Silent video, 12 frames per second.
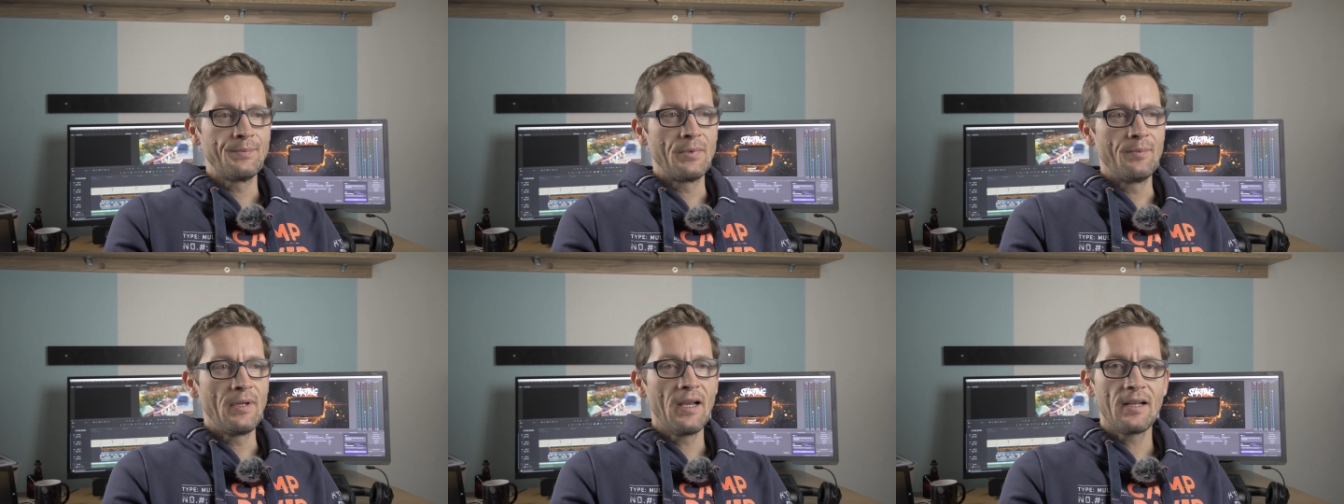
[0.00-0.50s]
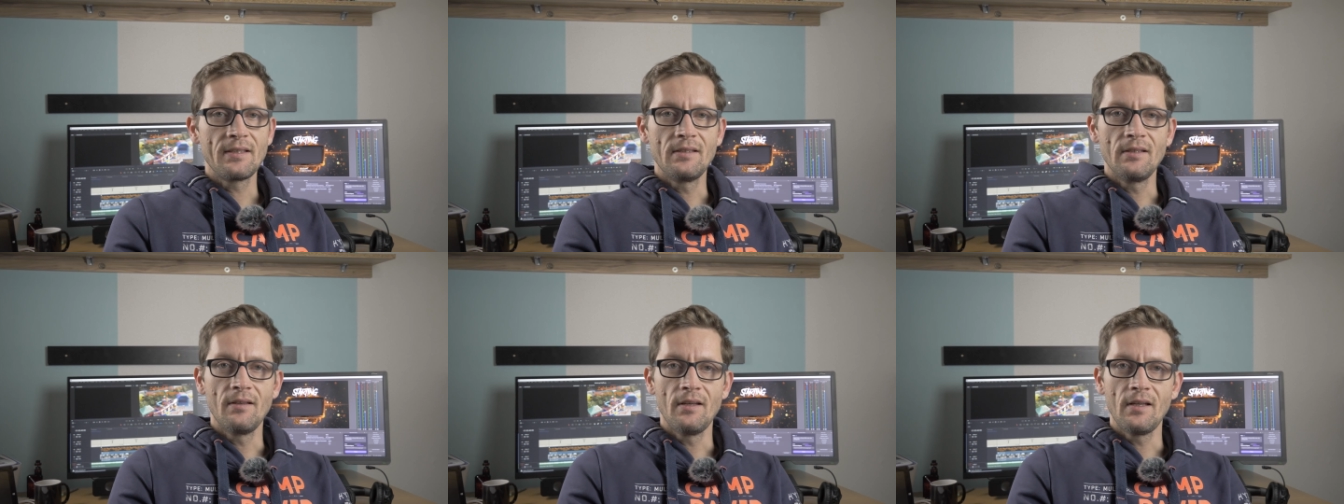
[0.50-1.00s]
Bei mir hat
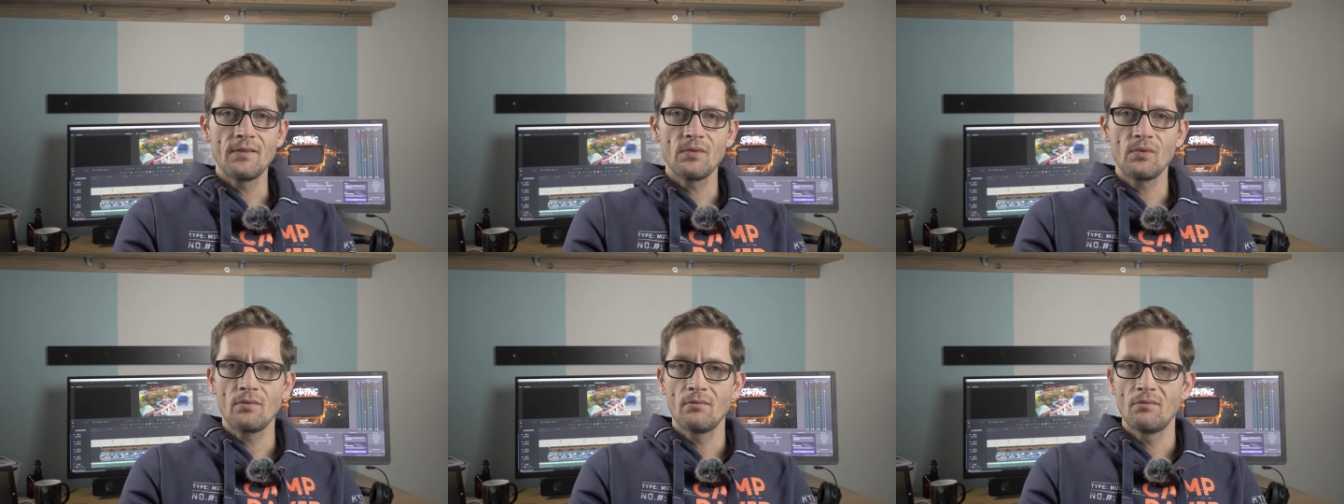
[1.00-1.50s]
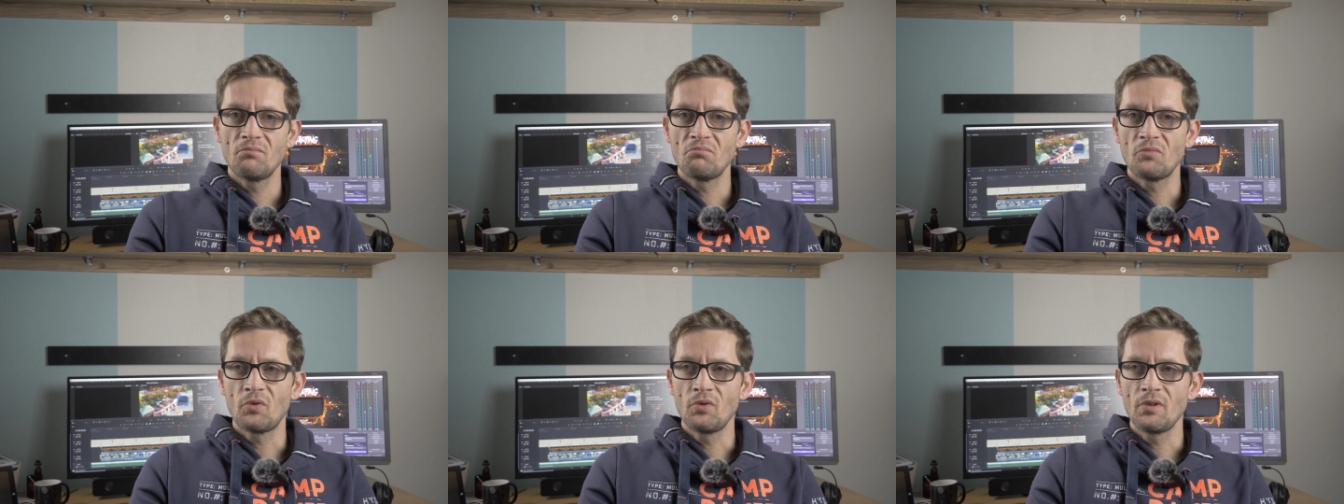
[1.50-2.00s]
die Genesung
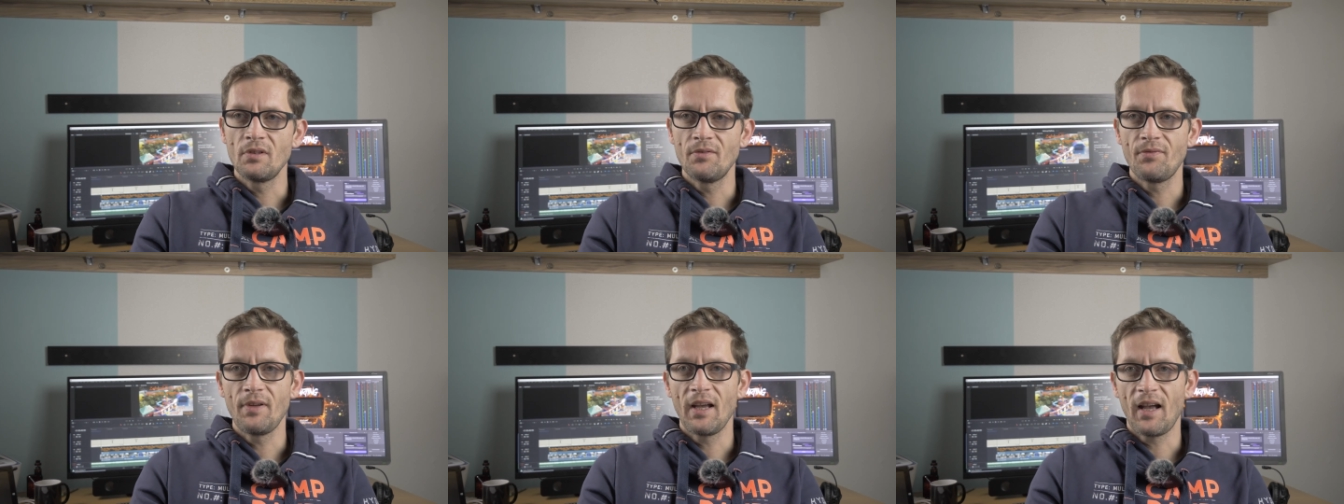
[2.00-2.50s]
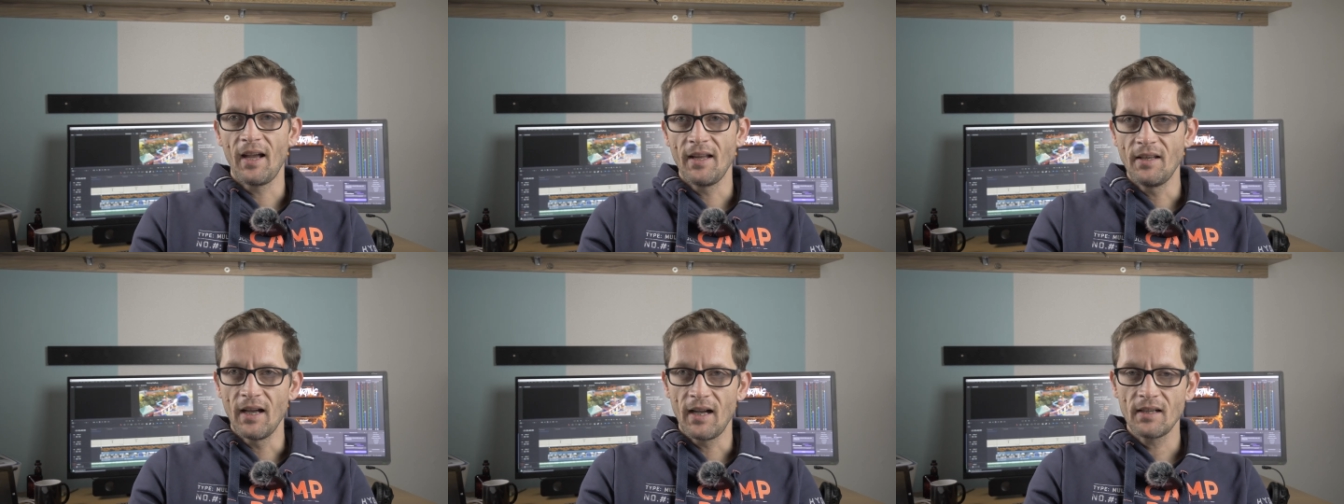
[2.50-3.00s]
ungefähr
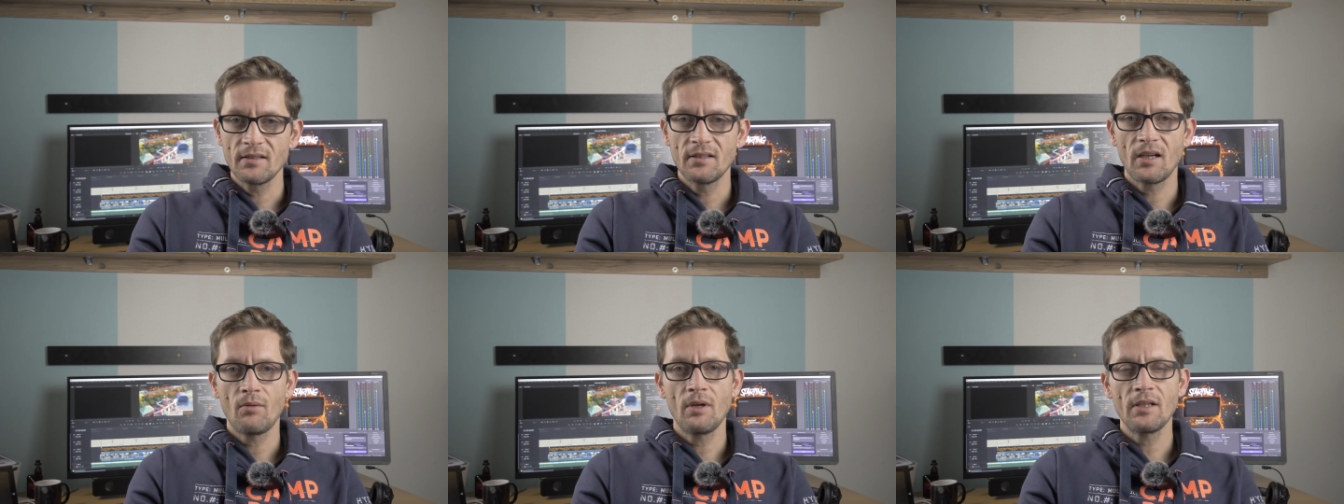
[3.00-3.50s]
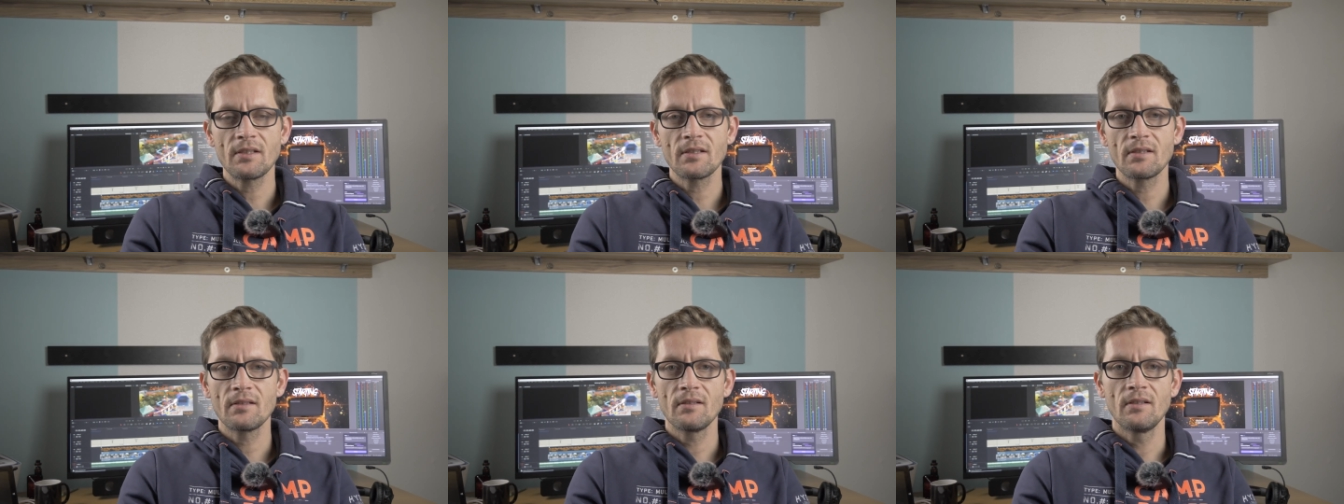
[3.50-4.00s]
ein Jahr gedauert
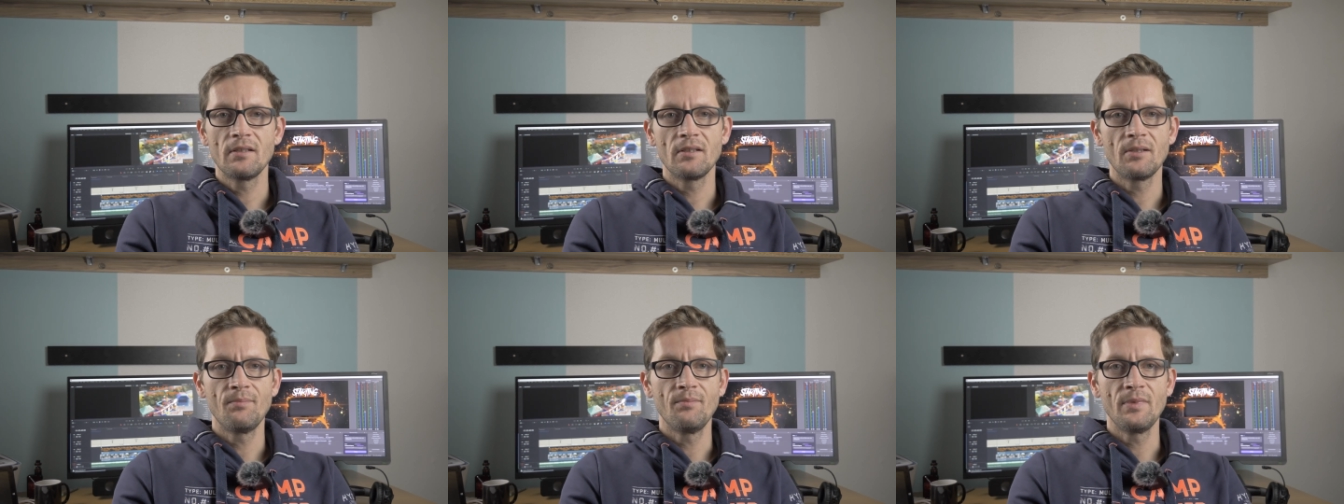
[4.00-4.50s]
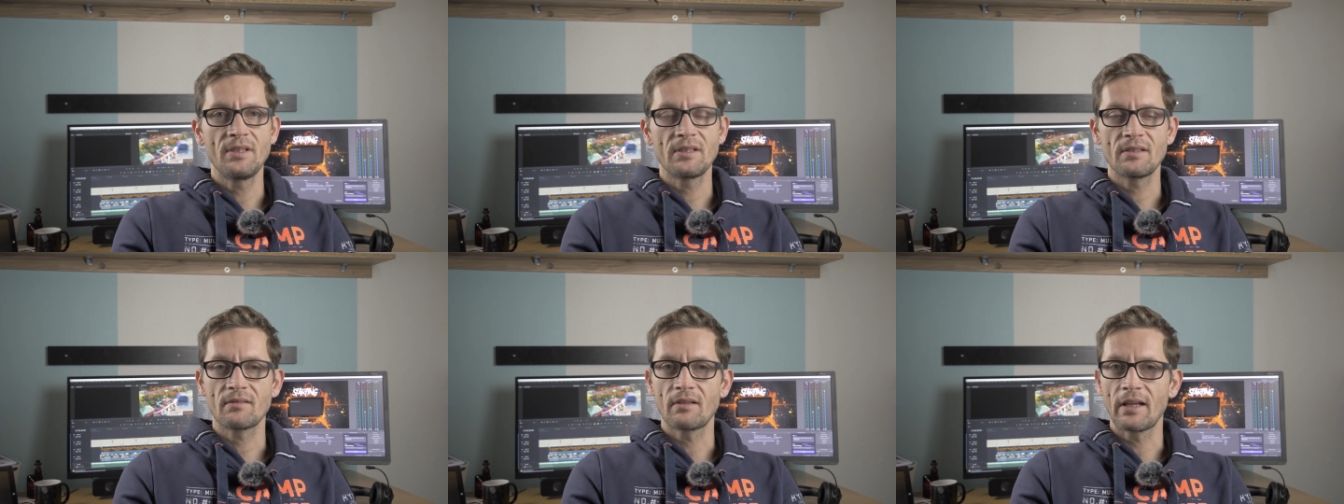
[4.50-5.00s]
äh,
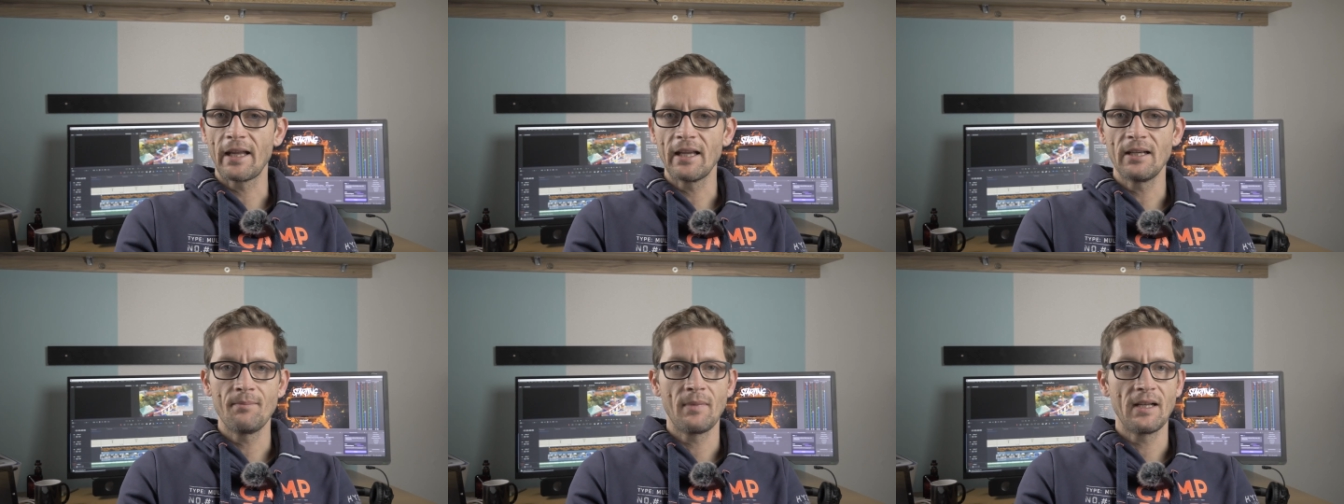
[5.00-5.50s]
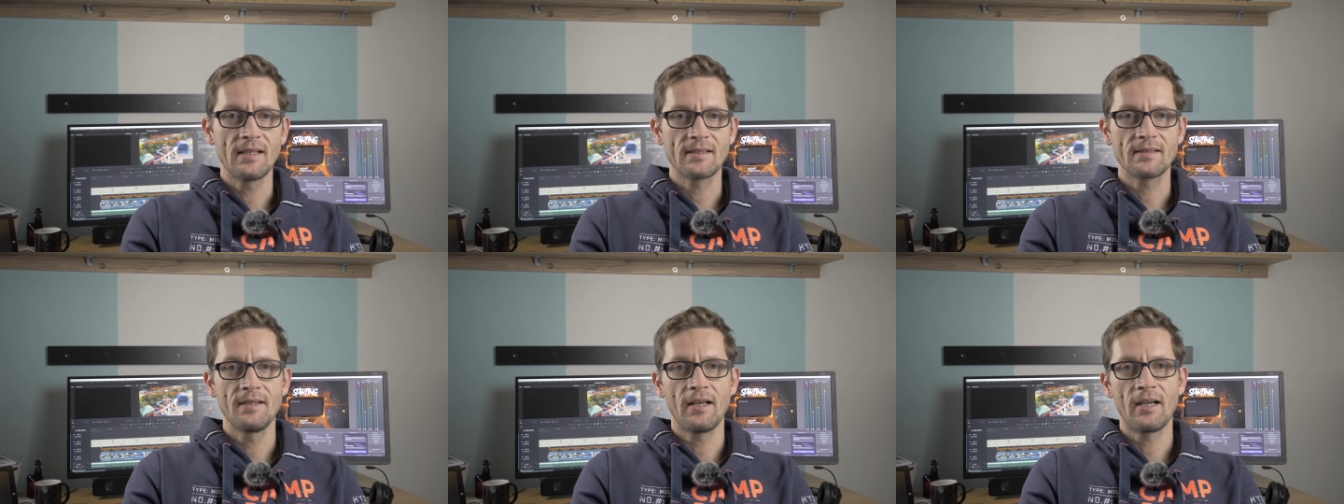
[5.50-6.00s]
mit
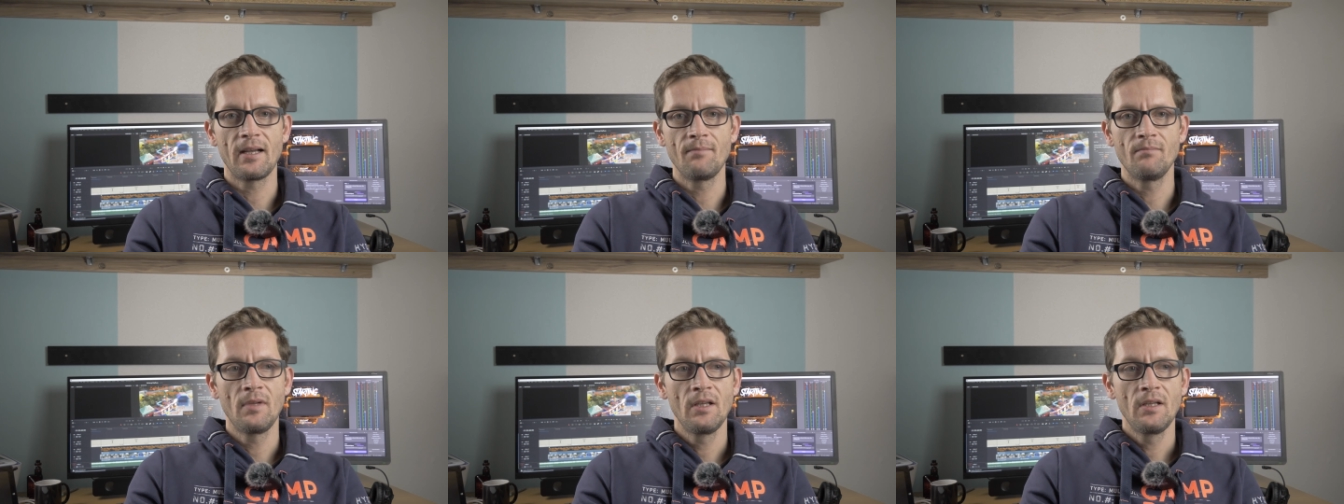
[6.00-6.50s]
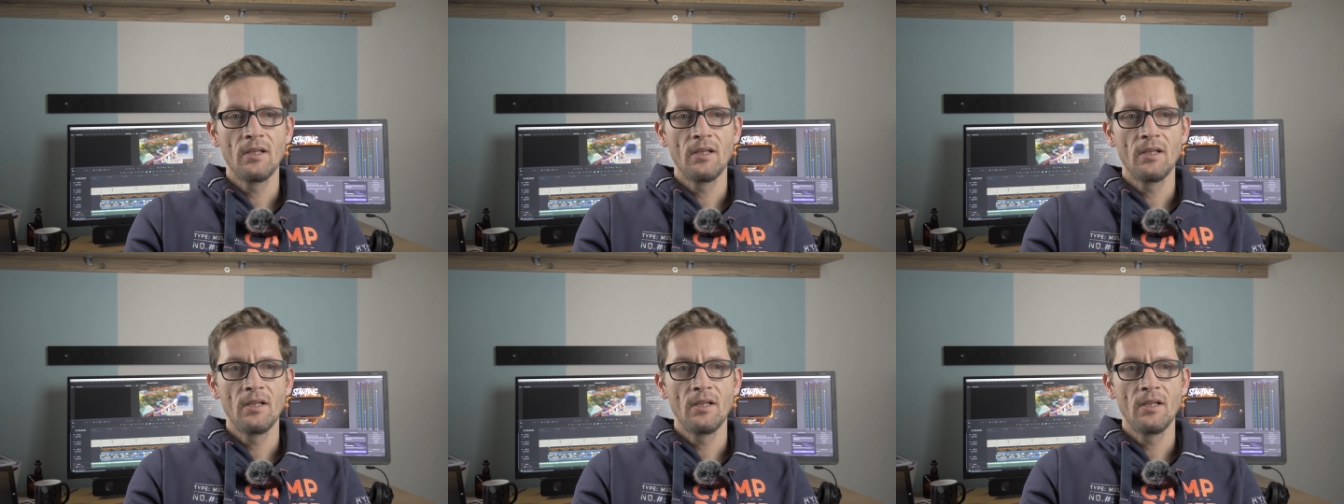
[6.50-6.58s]
Reha-Maßnahmen,